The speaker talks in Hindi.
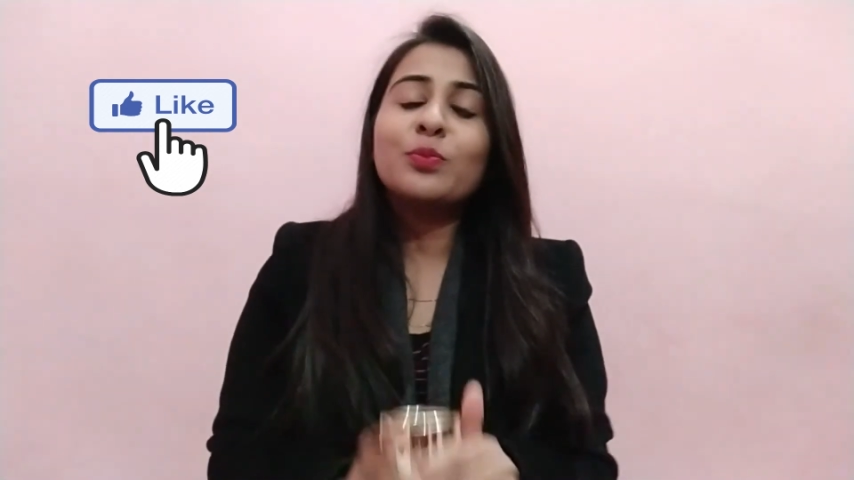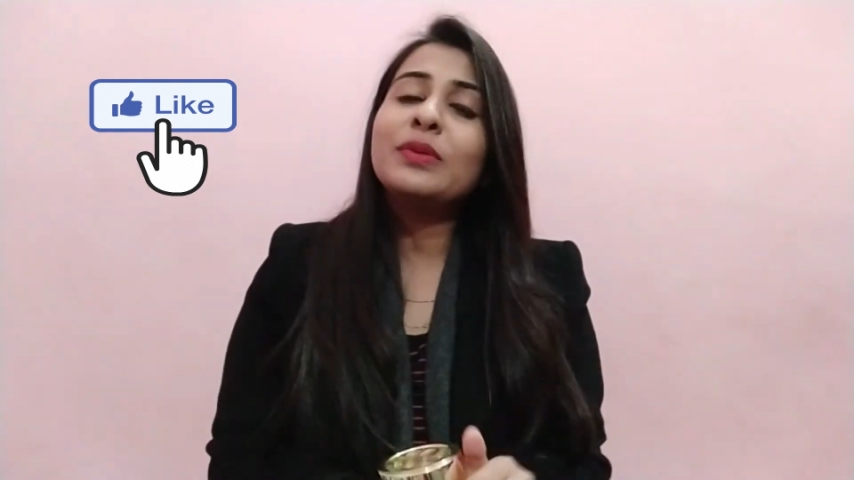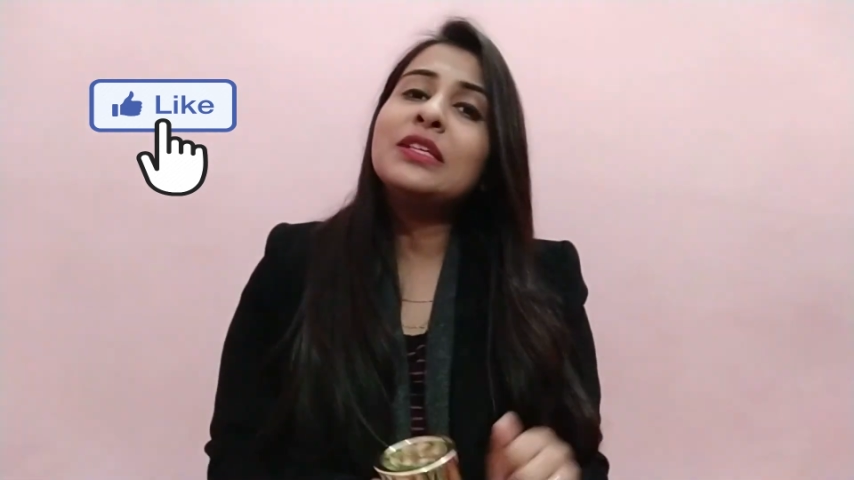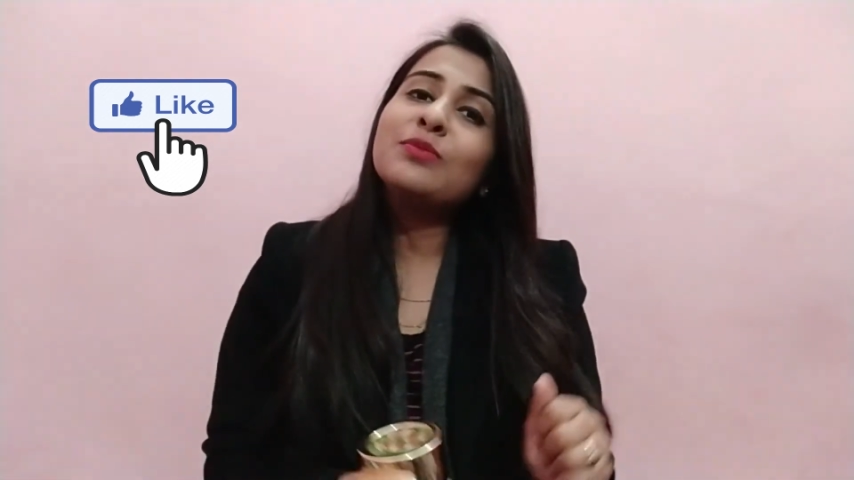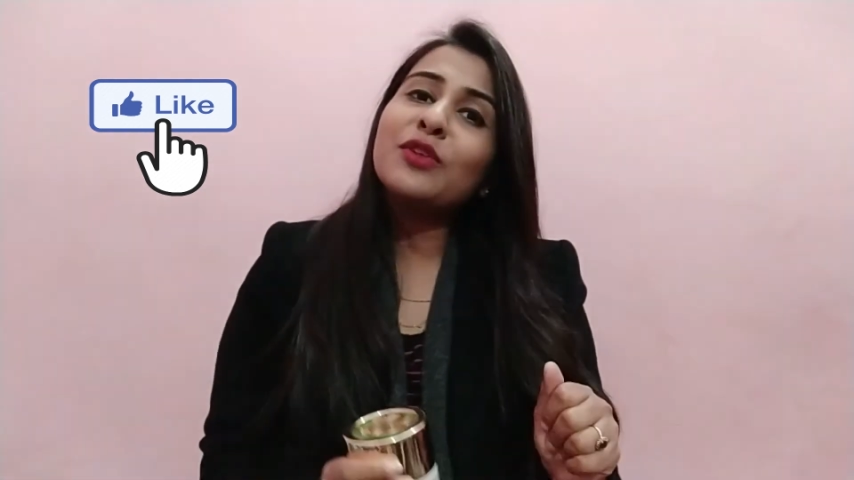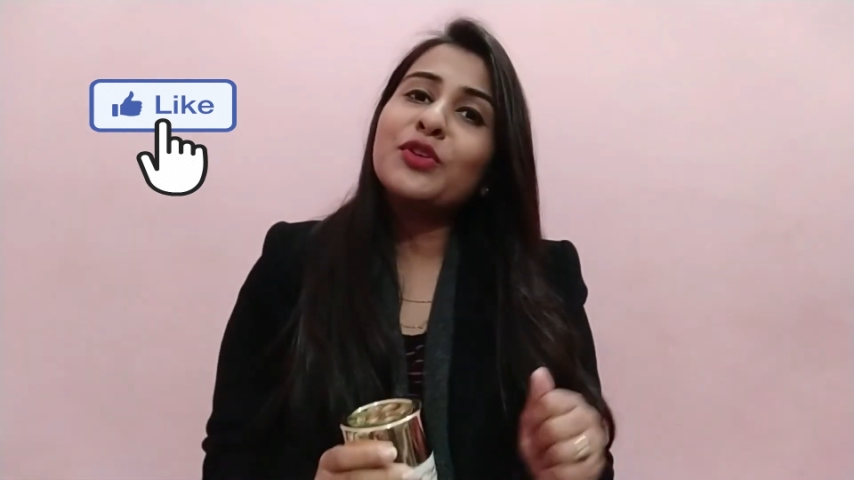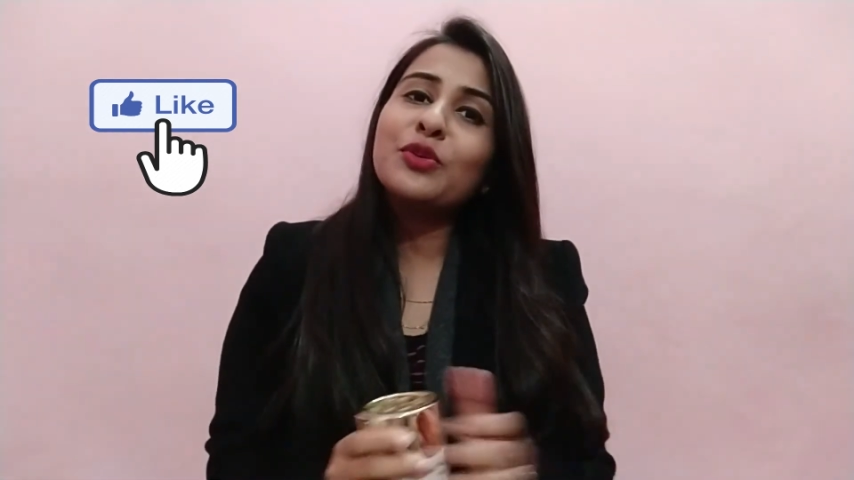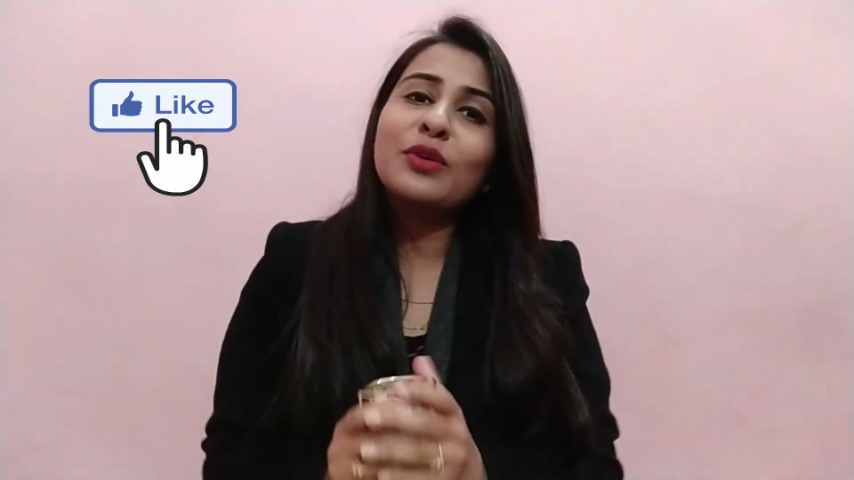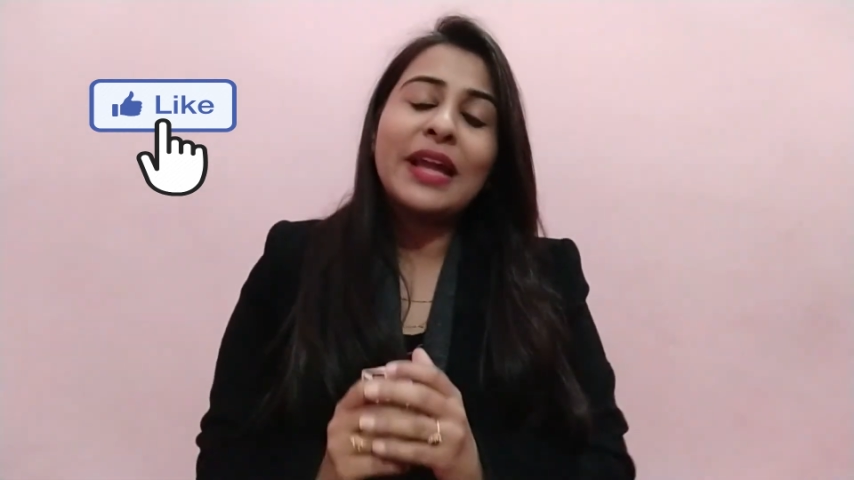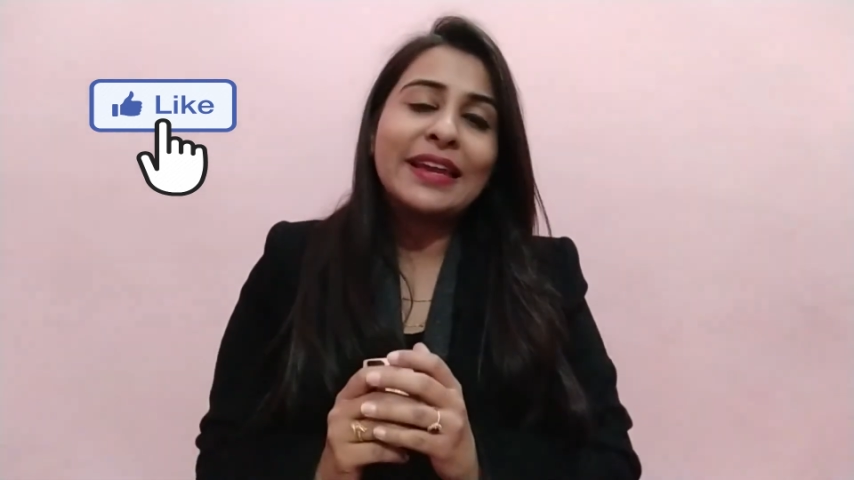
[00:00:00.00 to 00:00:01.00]
तो प्लीज़ मेरे
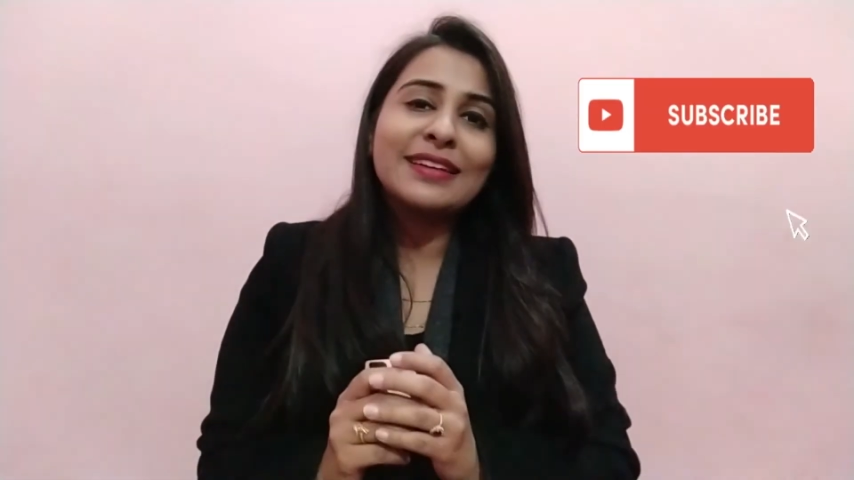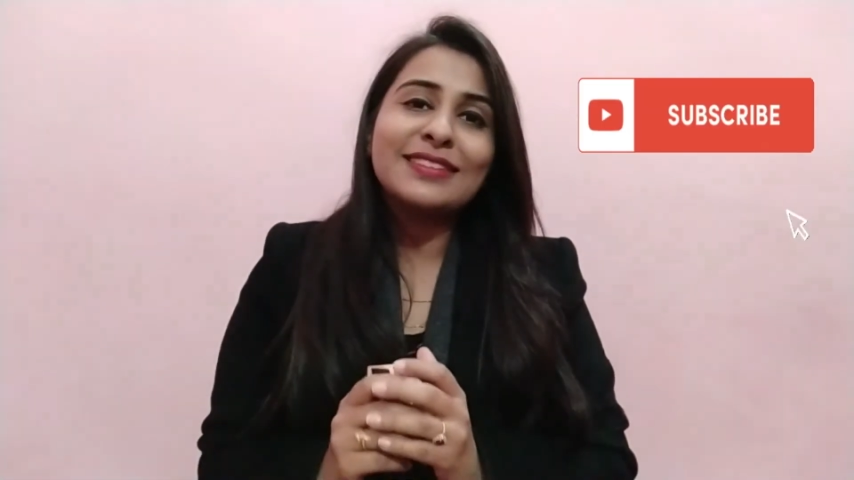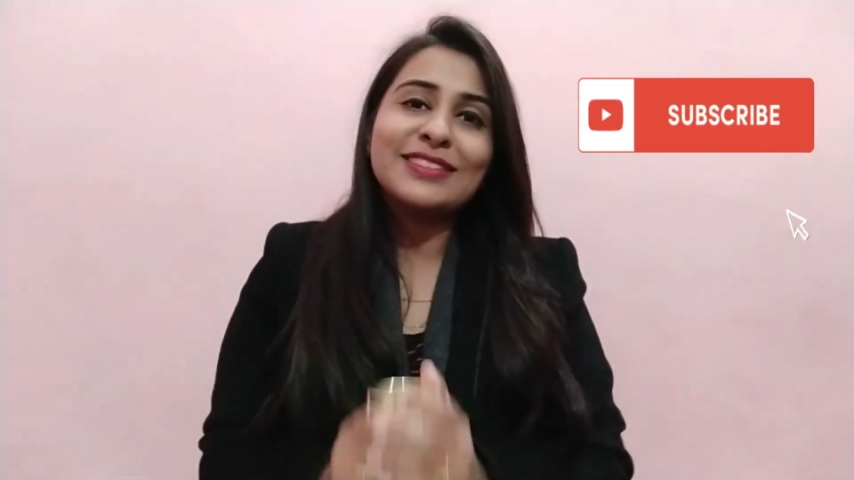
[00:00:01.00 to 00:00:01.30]
वीडियो को लाइक कर